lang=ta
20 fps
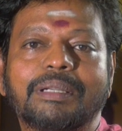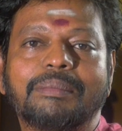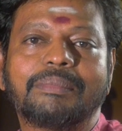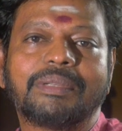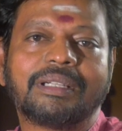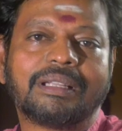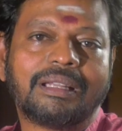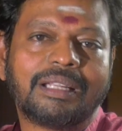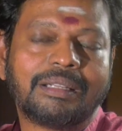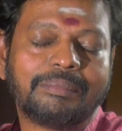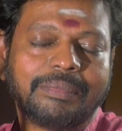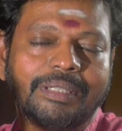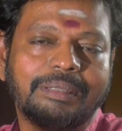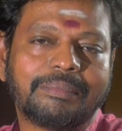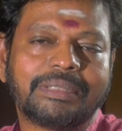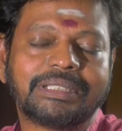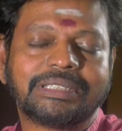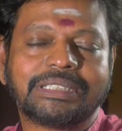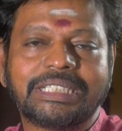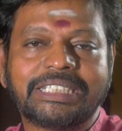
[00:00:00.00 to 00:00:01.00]
பிரம்மனால்
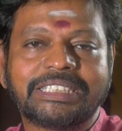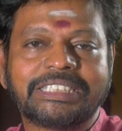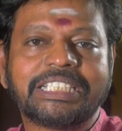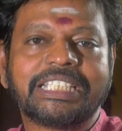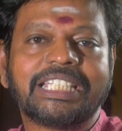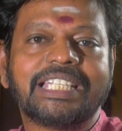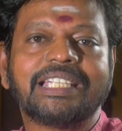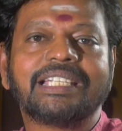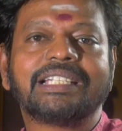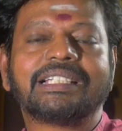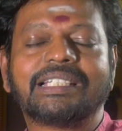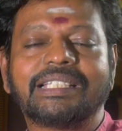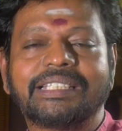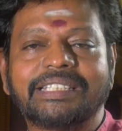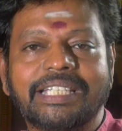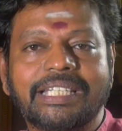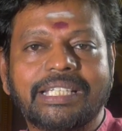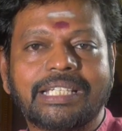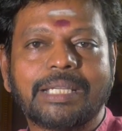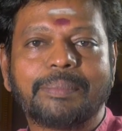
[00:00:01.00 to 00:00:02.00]
பிரம்மன் சிருஷ்டியில்
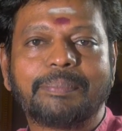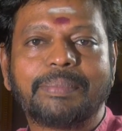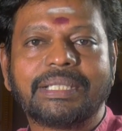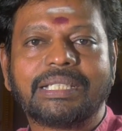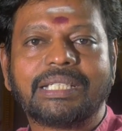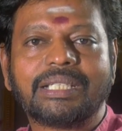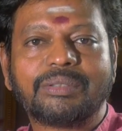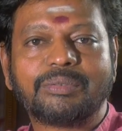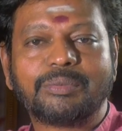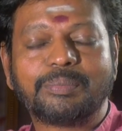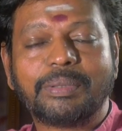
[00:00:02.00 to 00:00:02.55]
சிதைக்கப்பட்ட